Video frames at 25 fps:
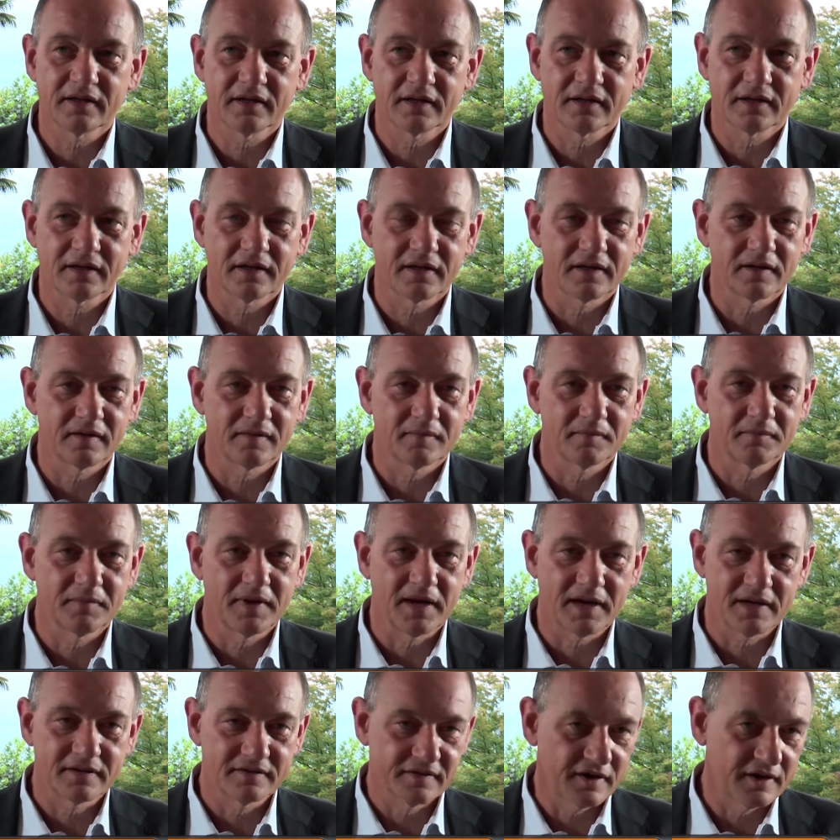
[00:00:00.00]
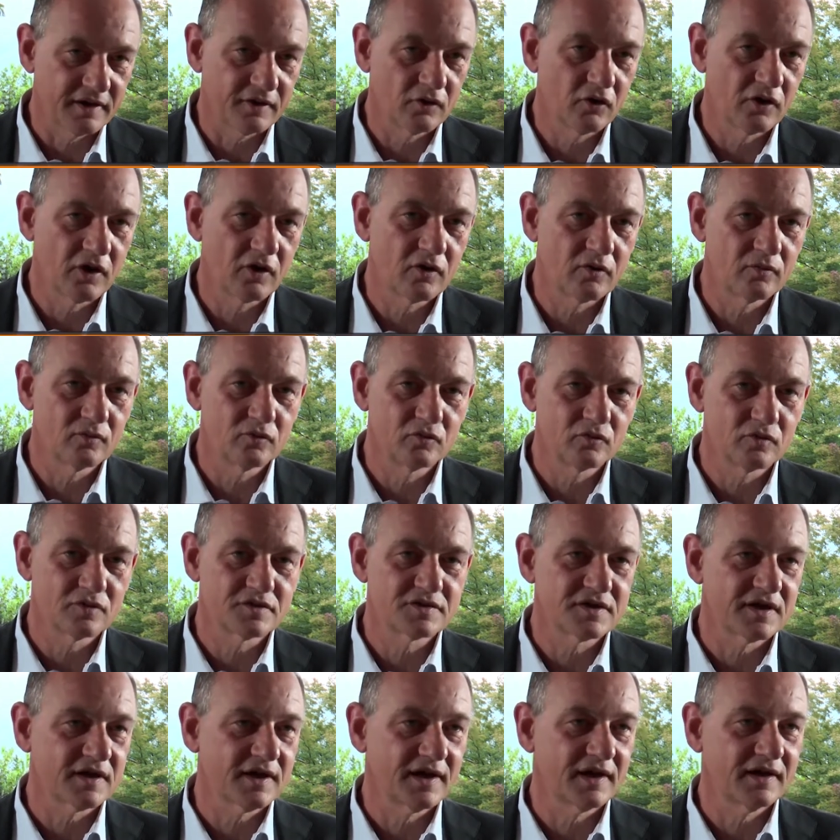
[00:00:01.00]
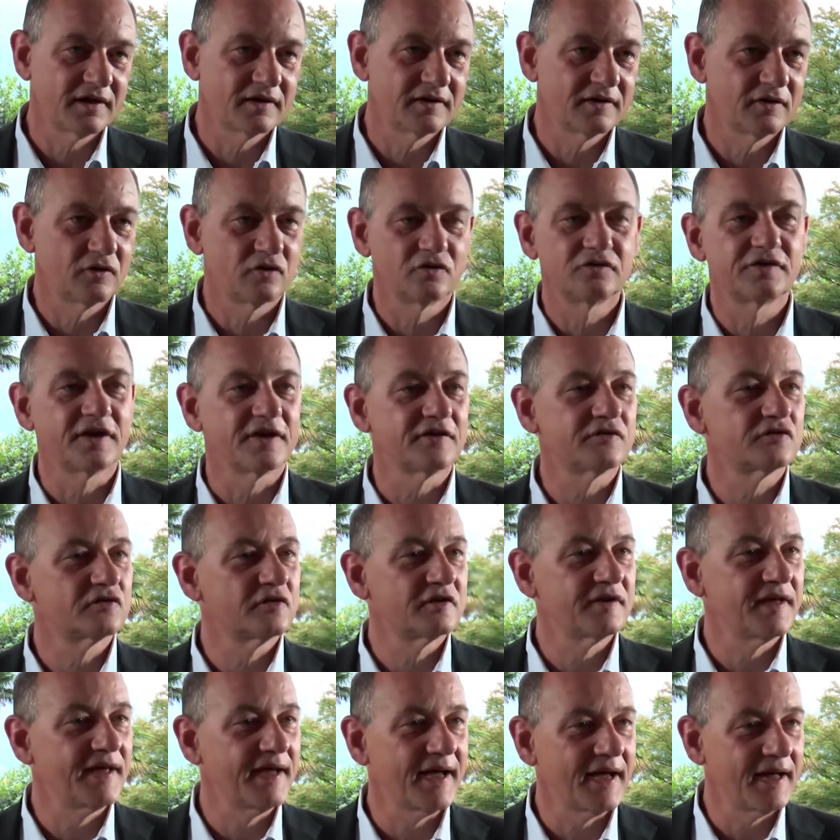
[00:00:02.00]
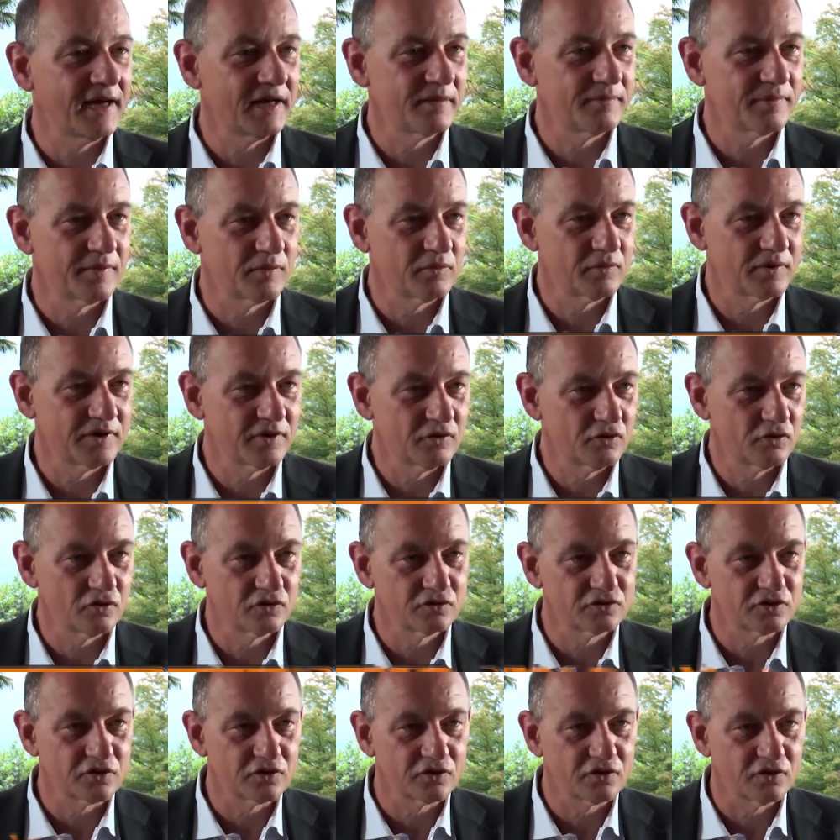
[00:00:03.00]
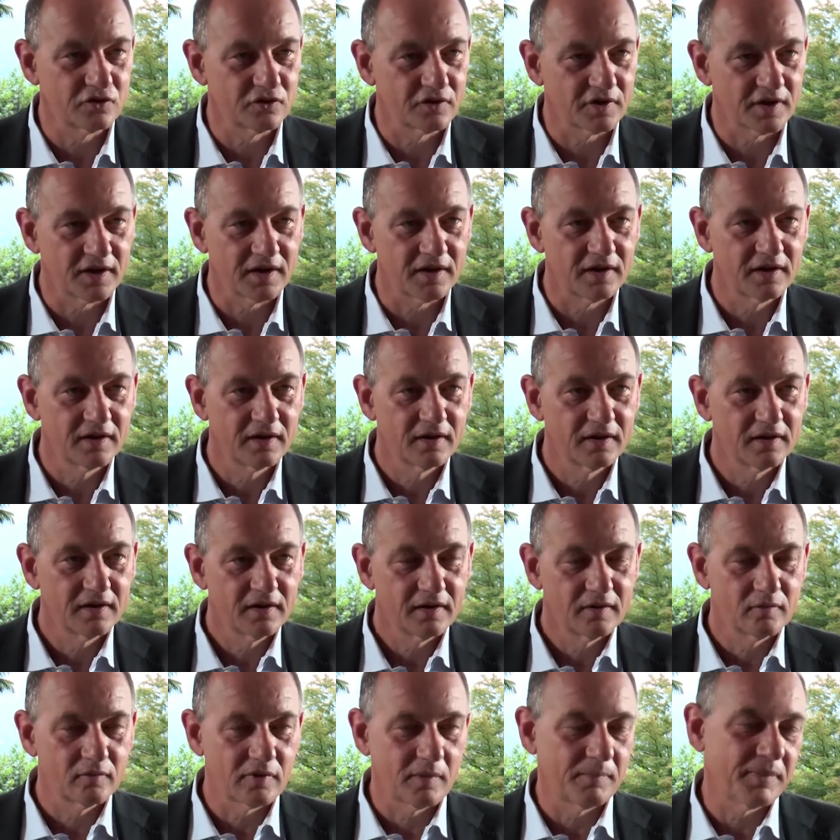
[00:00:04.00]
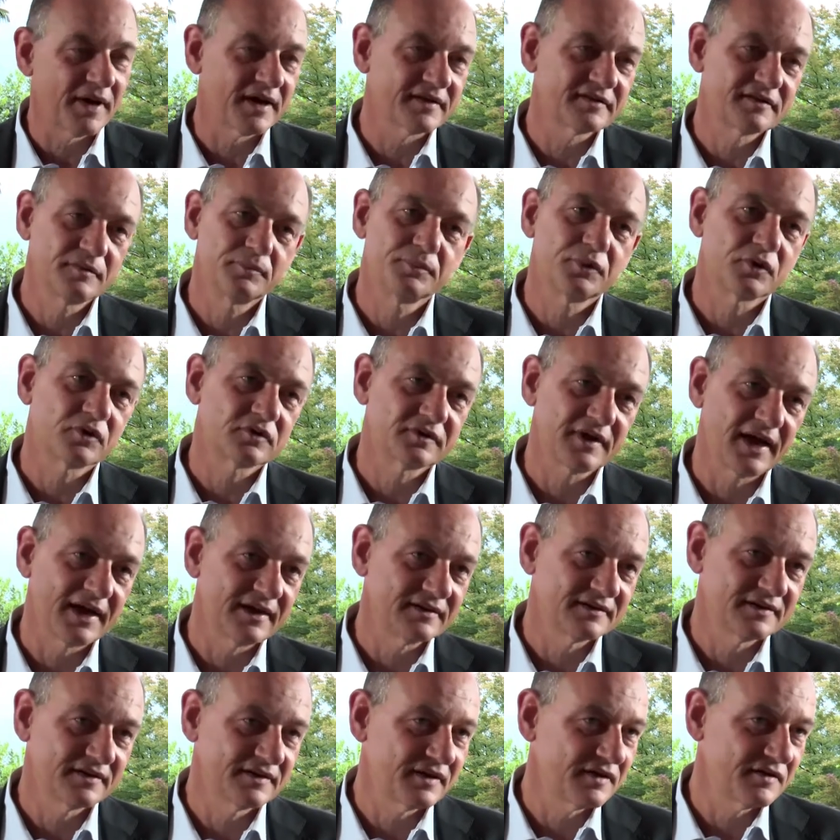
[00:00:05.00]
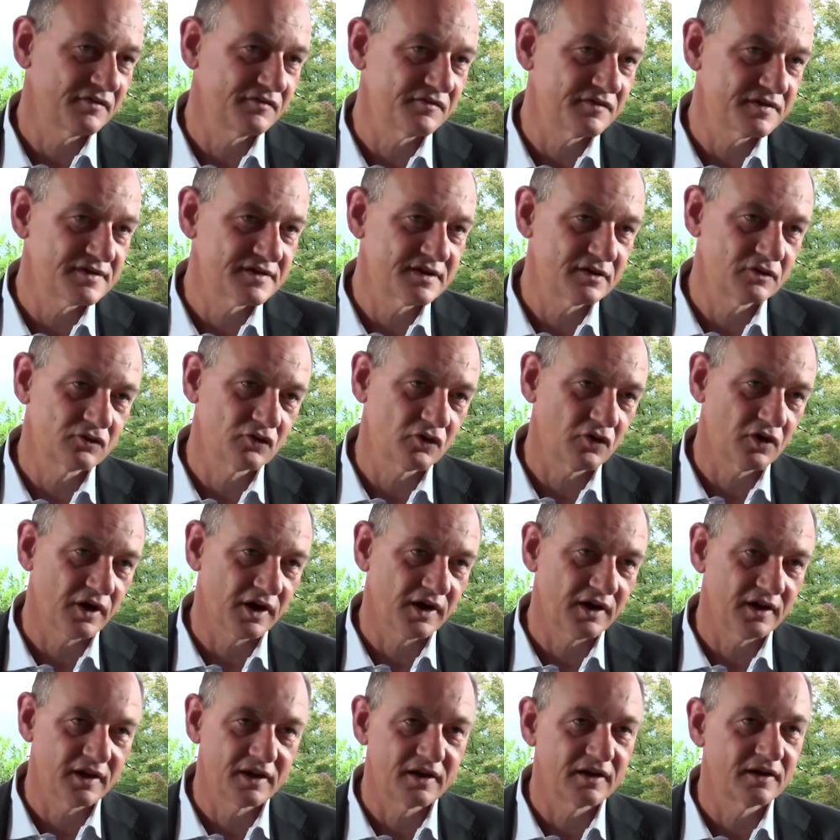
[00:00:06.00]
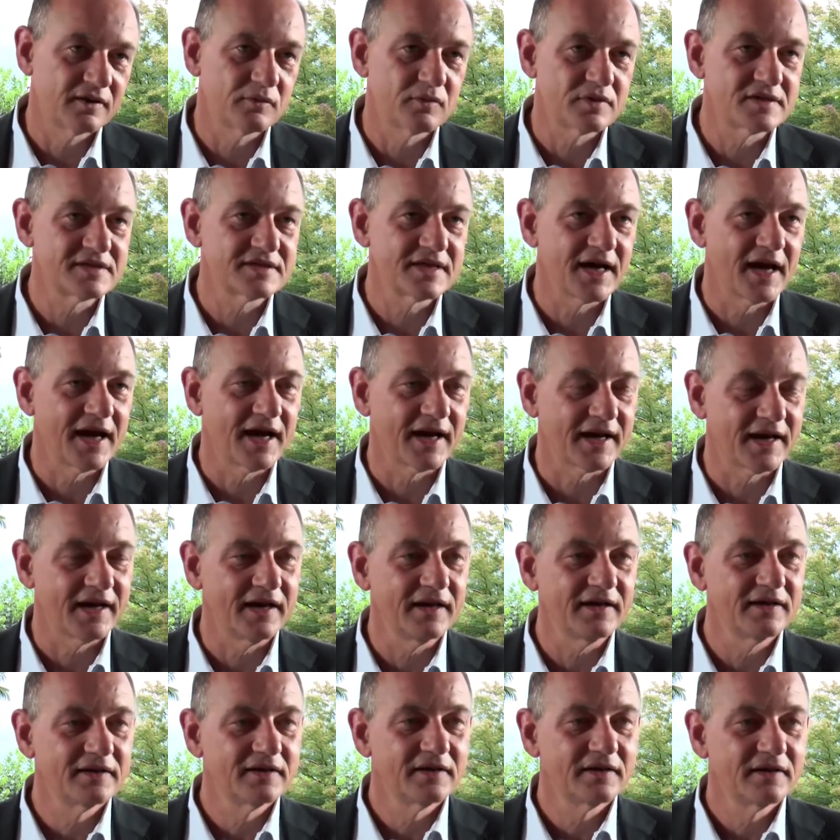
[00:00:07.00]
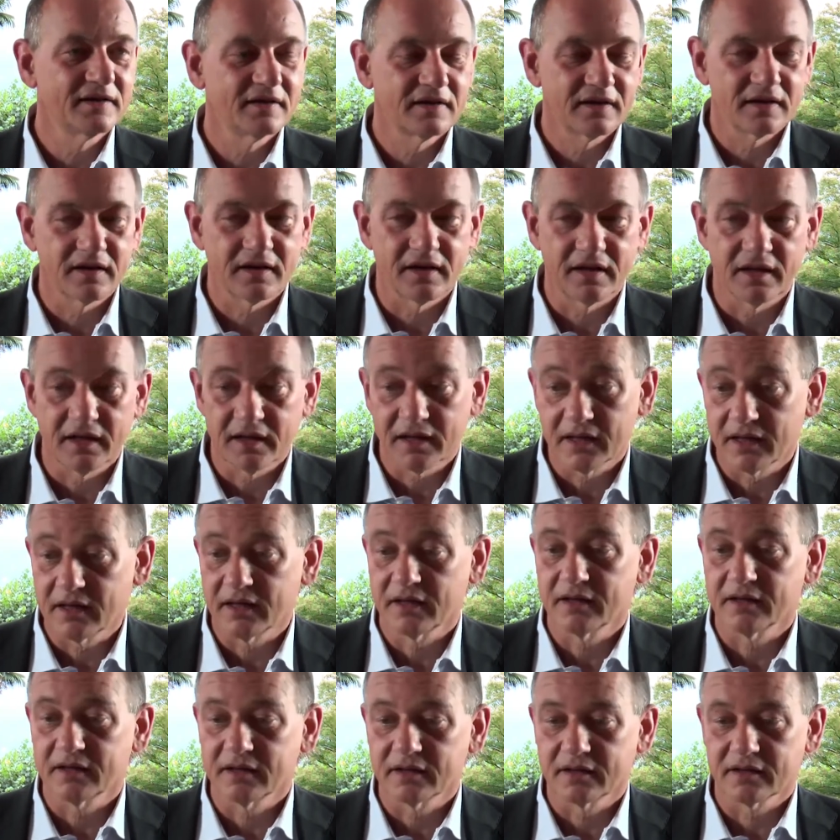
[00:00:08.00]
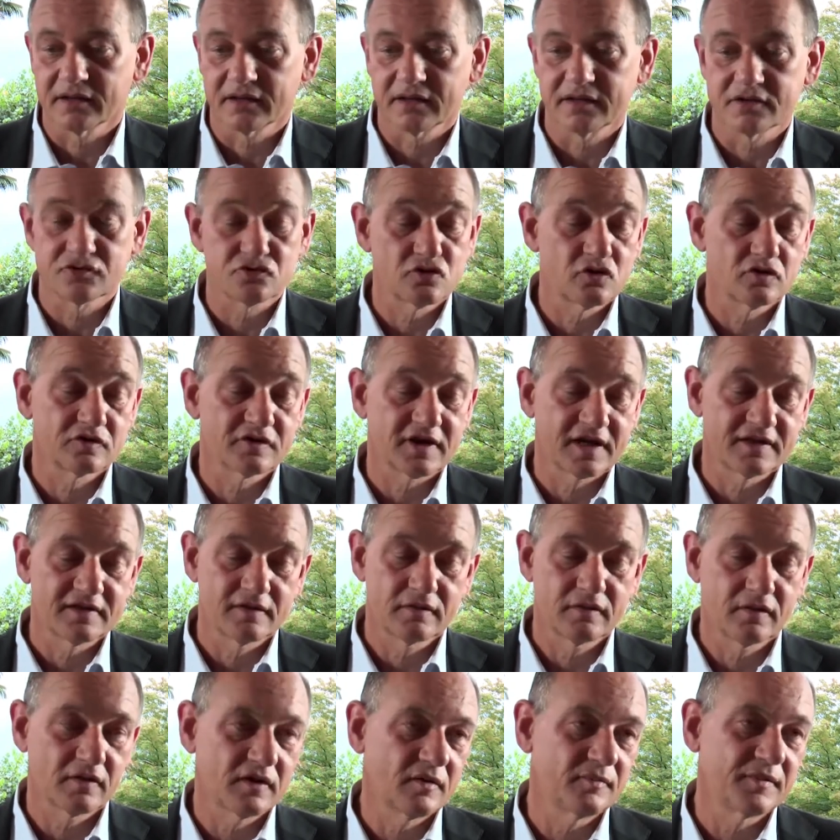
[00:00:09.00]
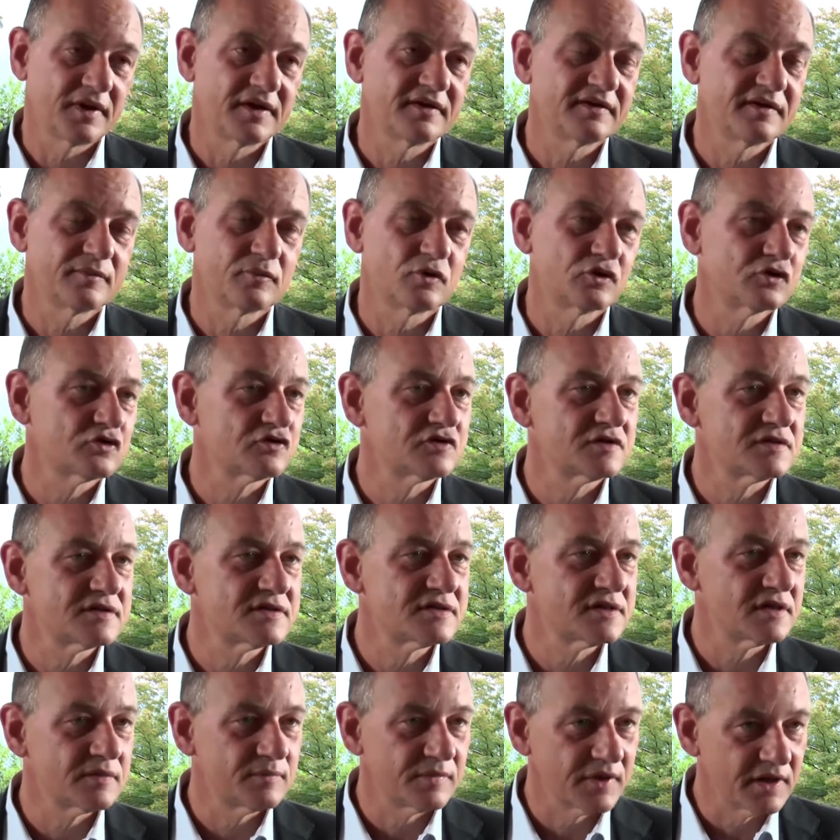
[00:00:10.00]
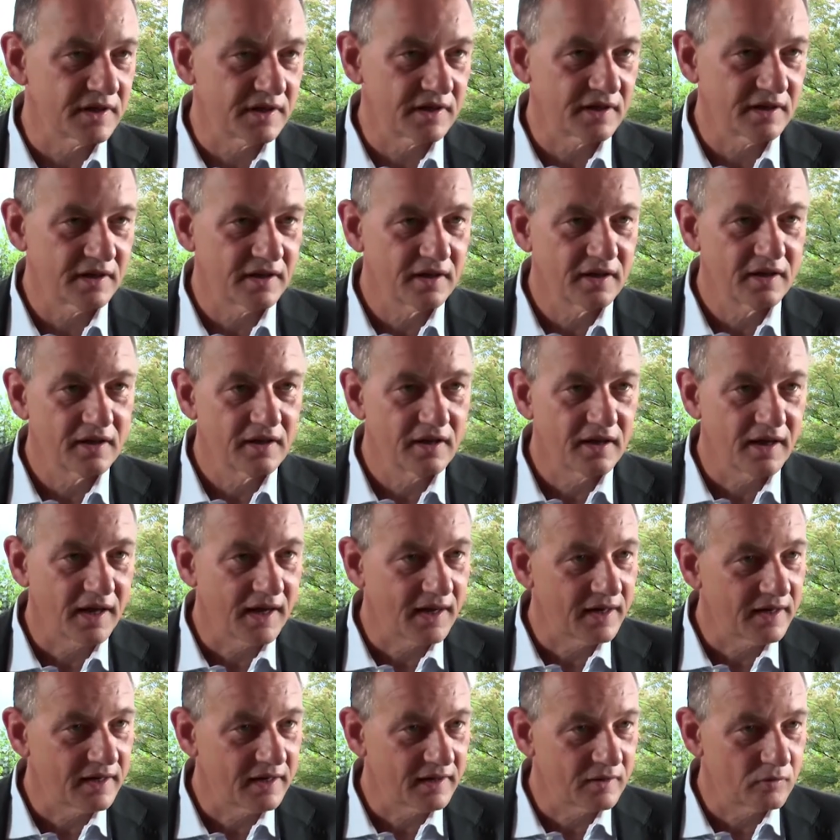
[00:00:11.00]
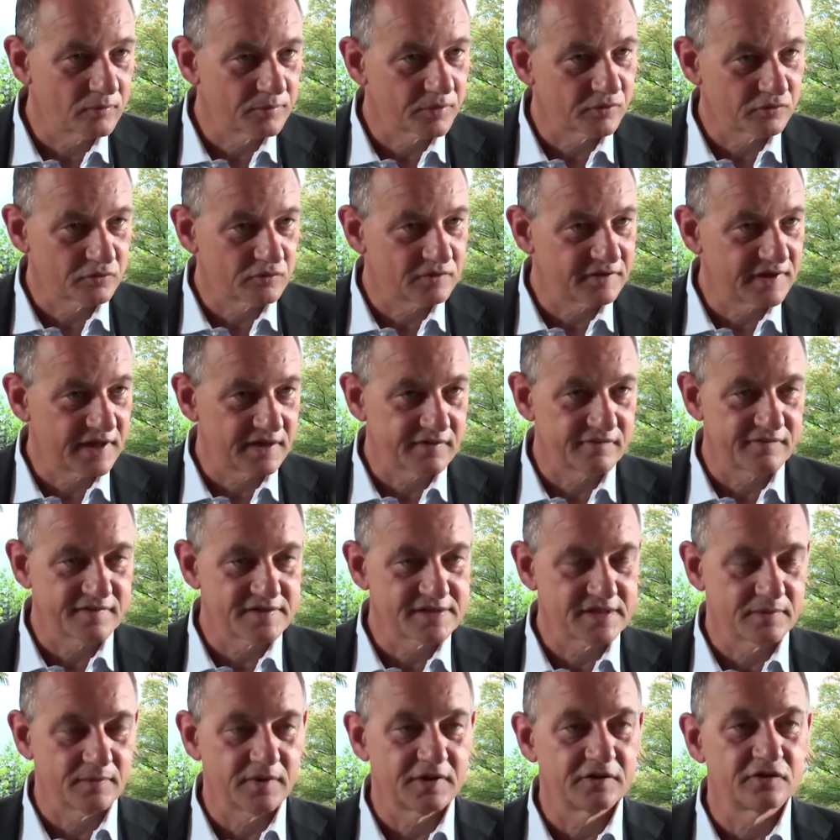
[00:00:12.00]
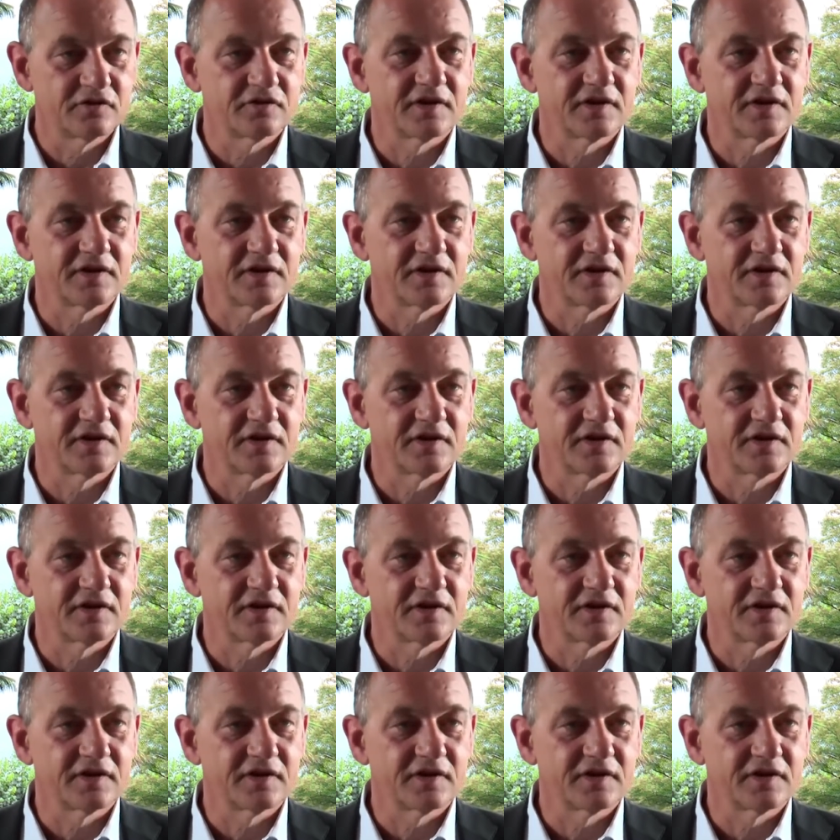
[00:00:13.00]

eh, ma ritengo che comunque sia il contesto ideale per un incontro con una parte importante degli investitori in quest'area e eh, che sono tradizionalmente molto sensibili alle opportunità di investimento